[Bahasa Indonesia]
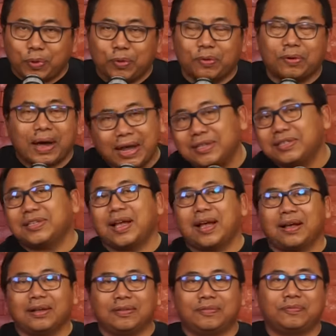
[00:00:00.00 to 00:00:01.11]
Bro
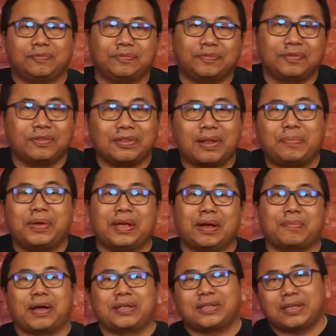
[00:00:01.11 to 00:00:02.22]
Kaisang. Tapi
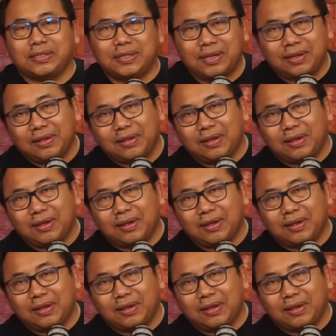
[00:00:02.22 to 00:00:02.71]
ya masa sih